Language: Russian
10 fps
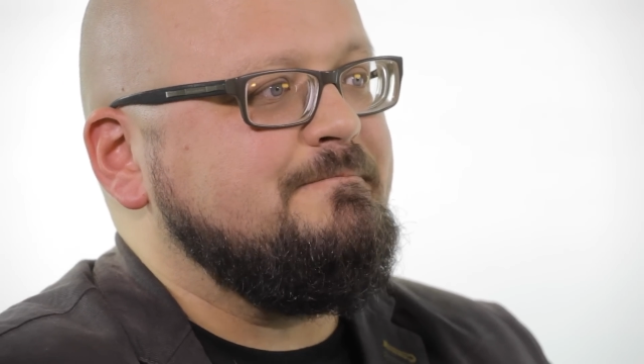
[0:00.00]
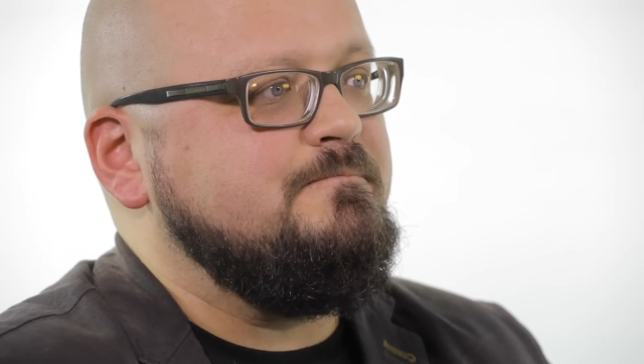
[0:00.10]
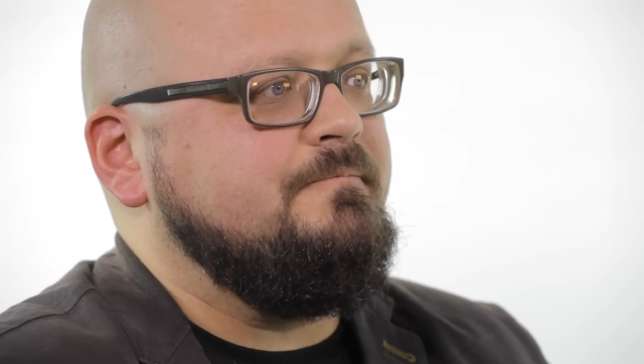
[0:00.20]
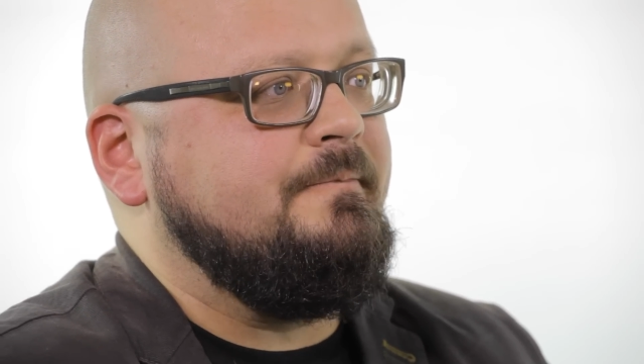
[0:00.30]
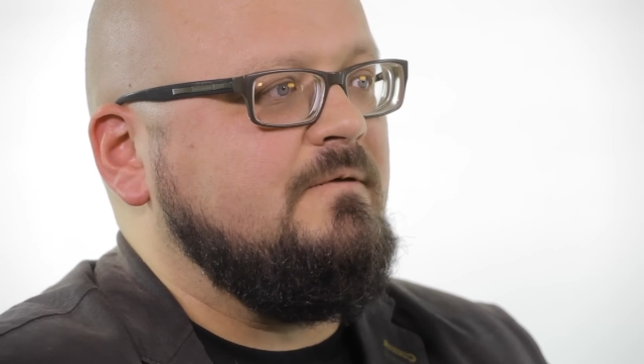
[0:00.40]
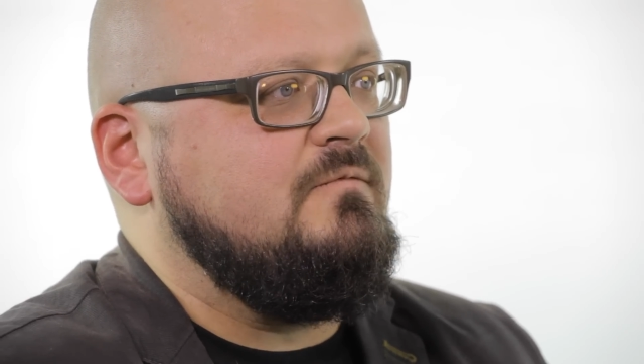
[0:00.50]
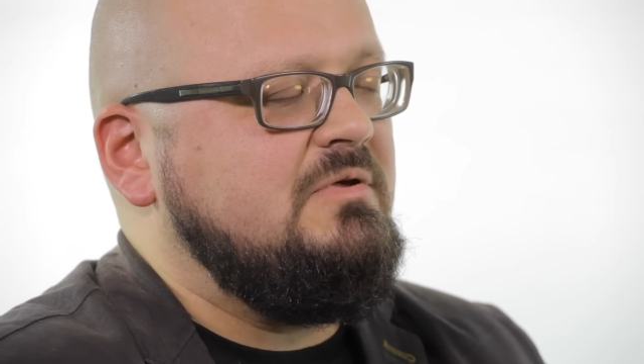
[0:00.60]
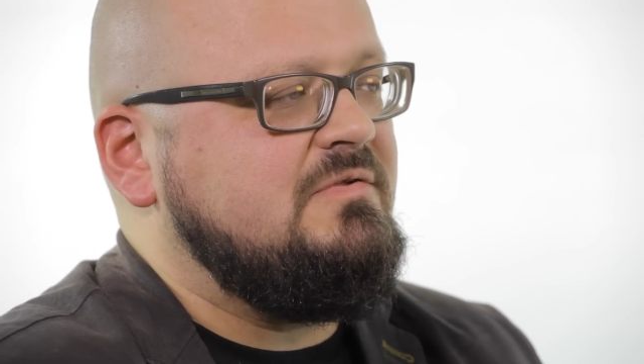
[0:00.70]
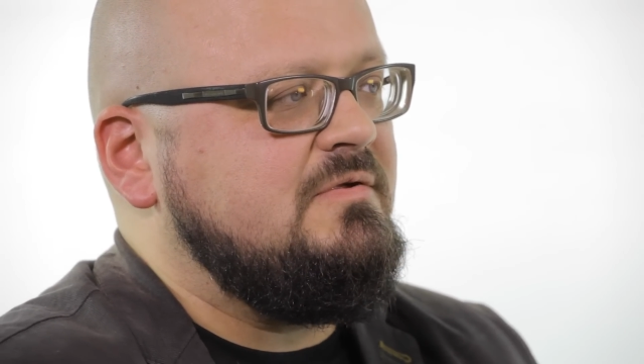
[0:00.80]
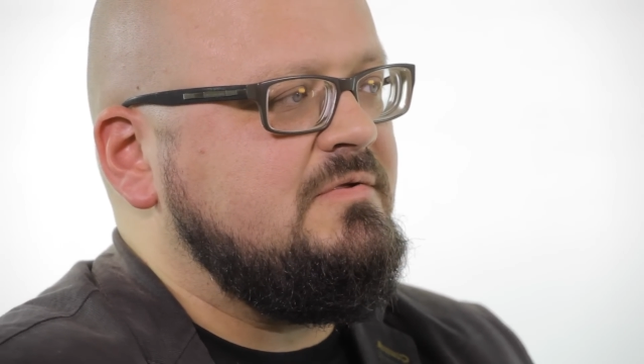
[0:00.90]

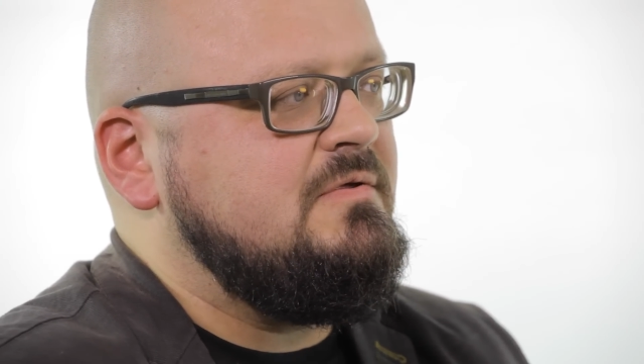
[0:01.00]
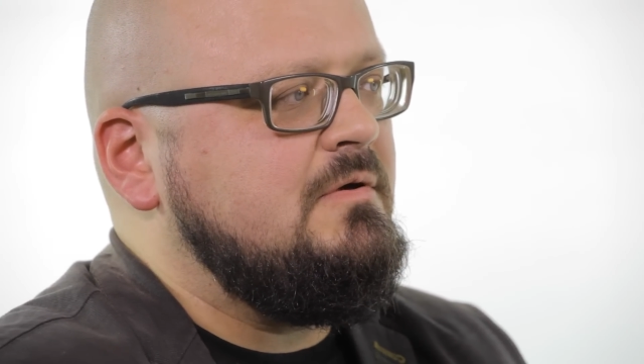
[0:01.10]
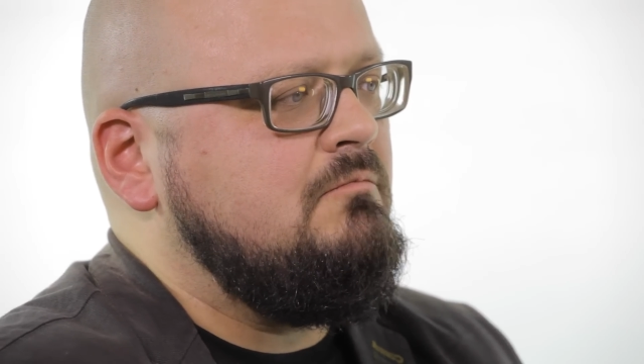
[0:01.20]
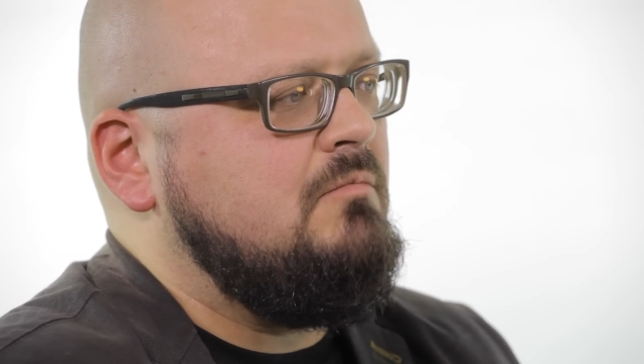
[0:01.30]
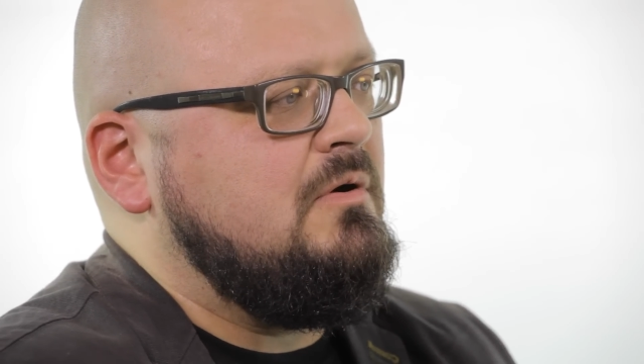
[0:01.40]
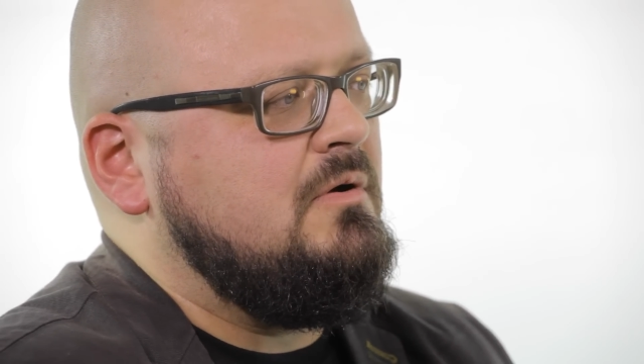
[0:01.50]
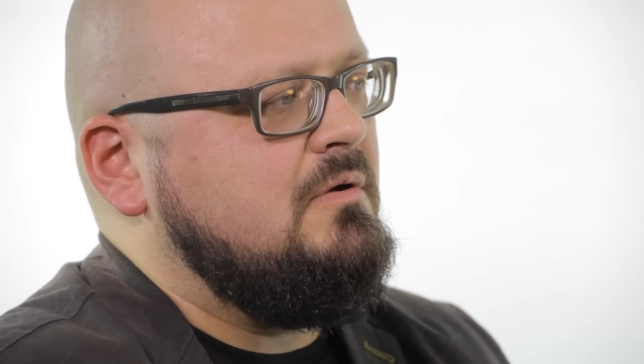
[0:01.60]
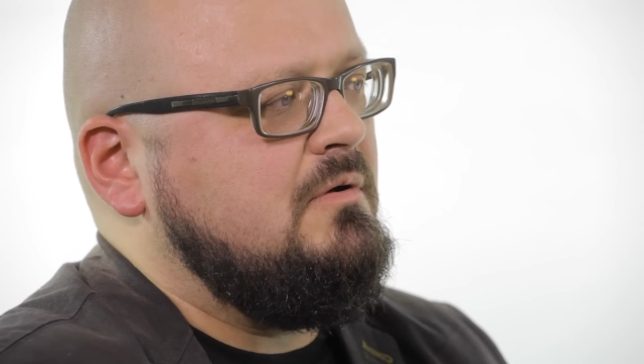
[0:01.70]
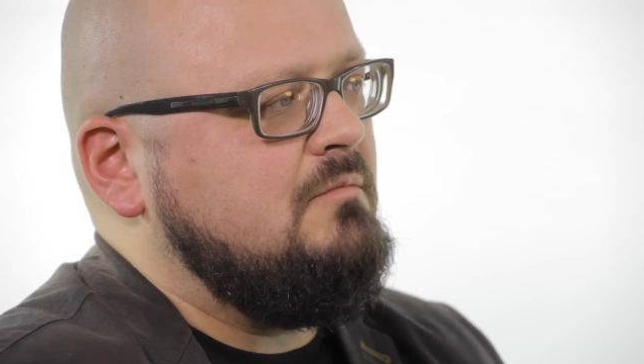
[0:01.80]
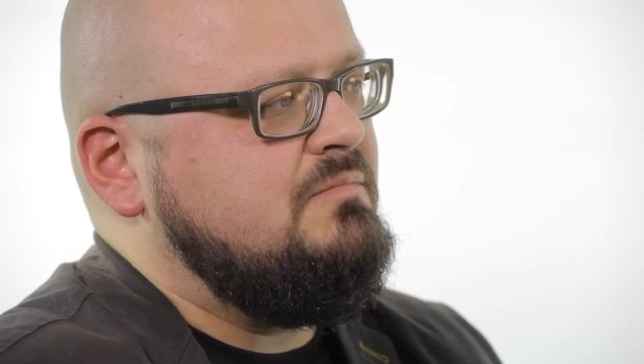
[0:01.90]
Вместе с тем,
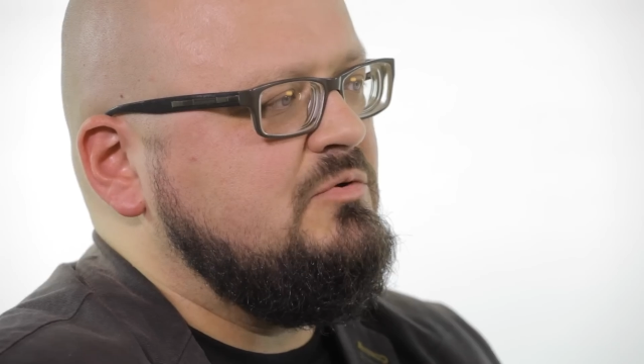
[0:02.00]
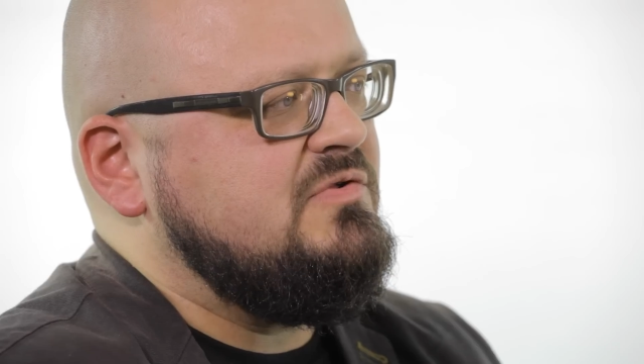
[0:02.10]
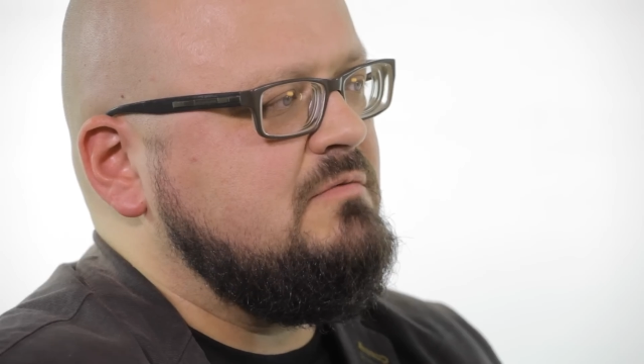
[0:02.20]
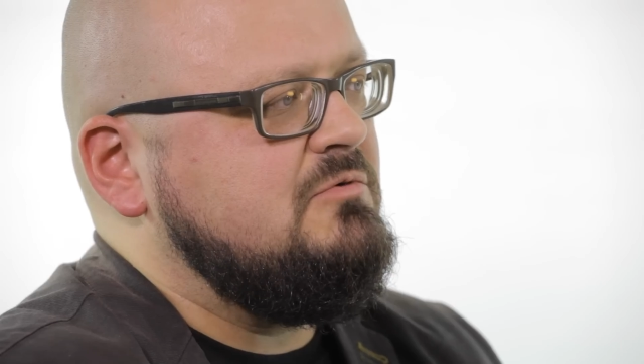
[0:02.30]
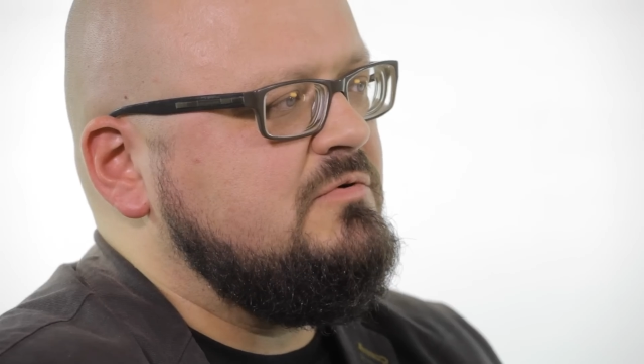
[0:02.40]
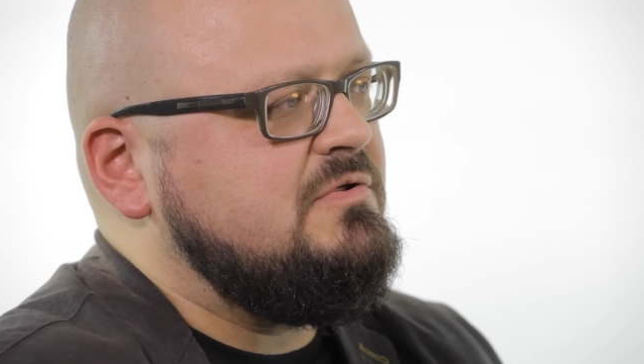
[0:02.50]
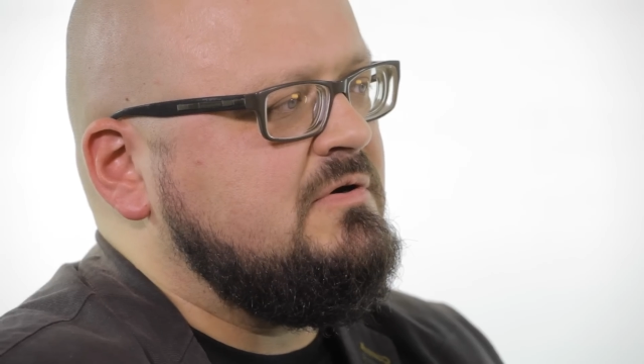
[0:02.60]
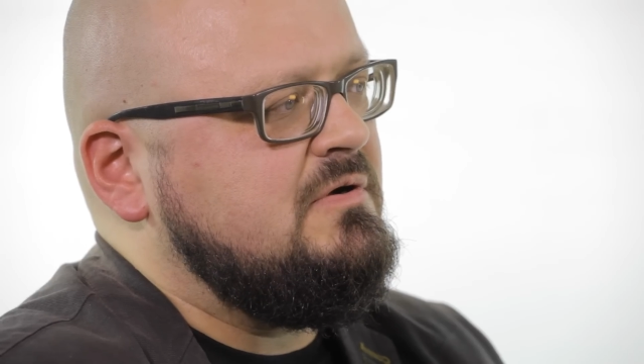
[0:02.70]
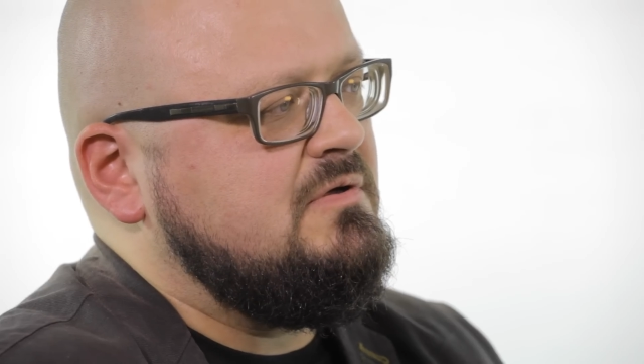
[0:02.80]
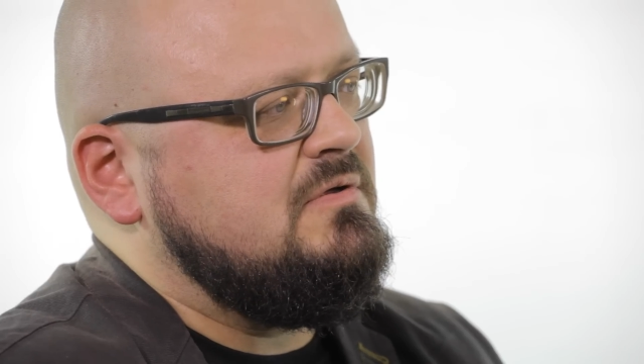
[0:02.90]
э,
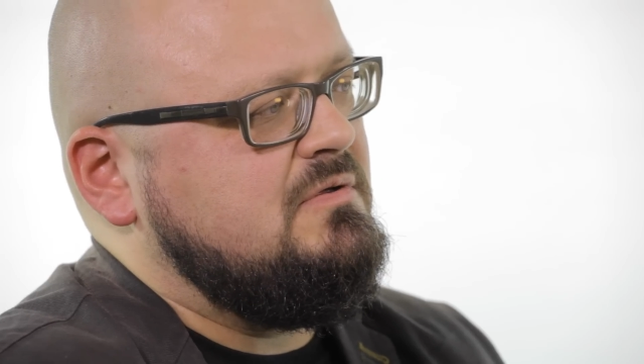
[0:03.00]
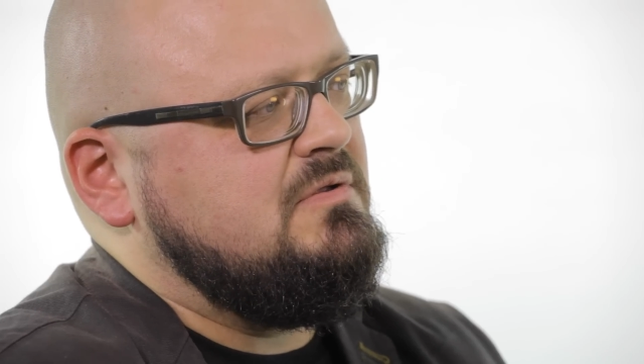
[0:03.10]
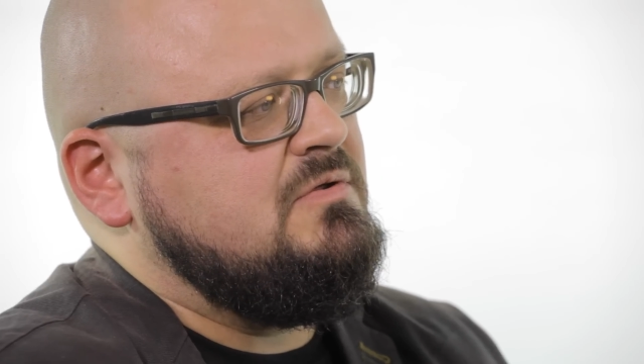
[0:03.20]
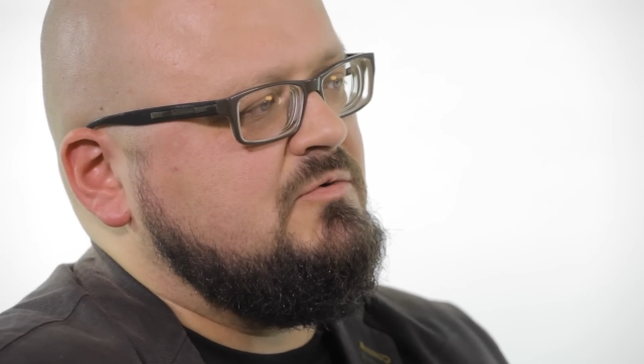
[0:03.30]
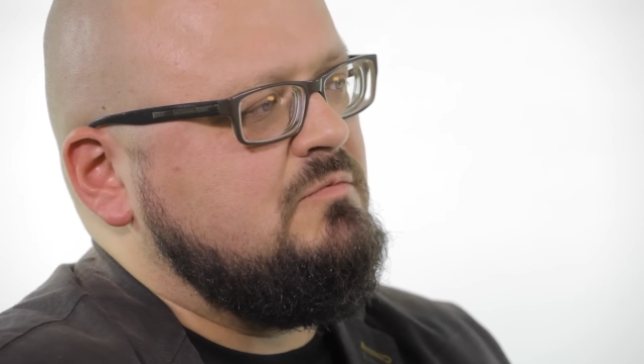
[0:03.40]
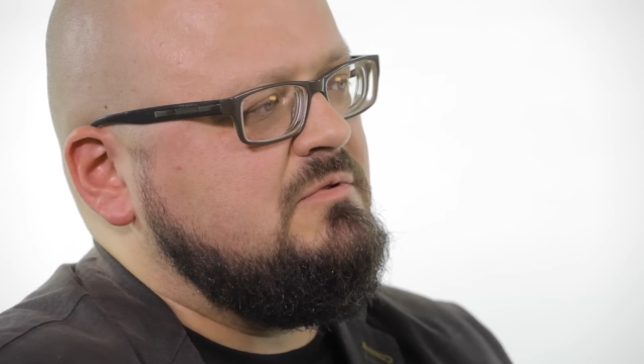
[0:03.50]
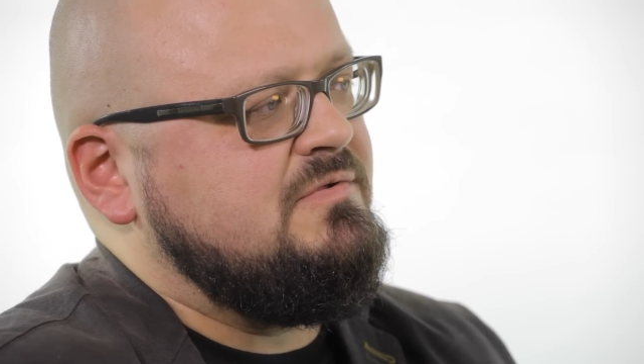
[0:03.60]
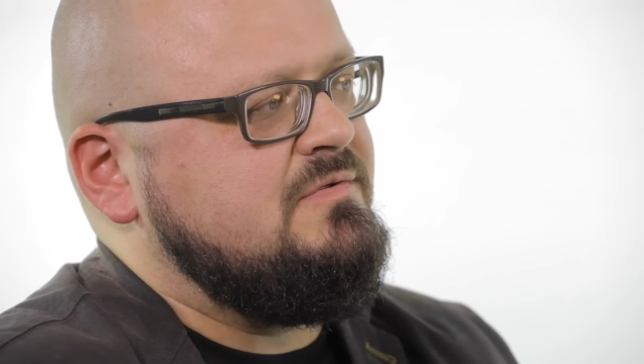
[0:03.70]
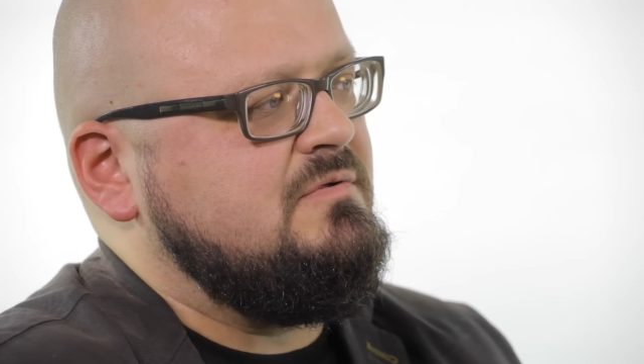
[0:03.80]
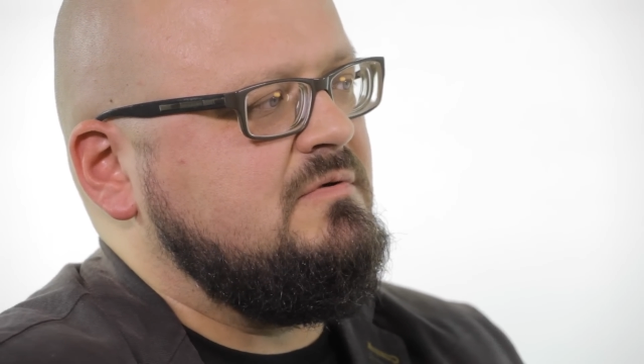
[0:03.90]
биосемиотика – это
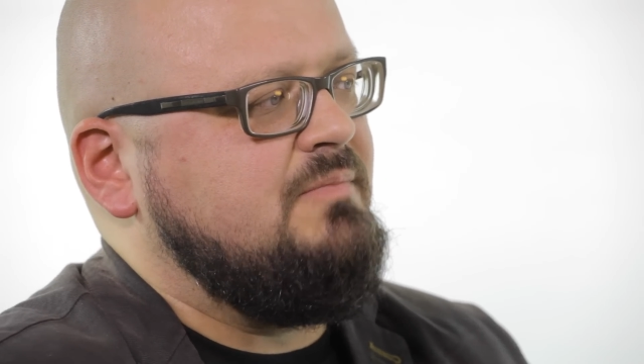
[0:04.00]
область,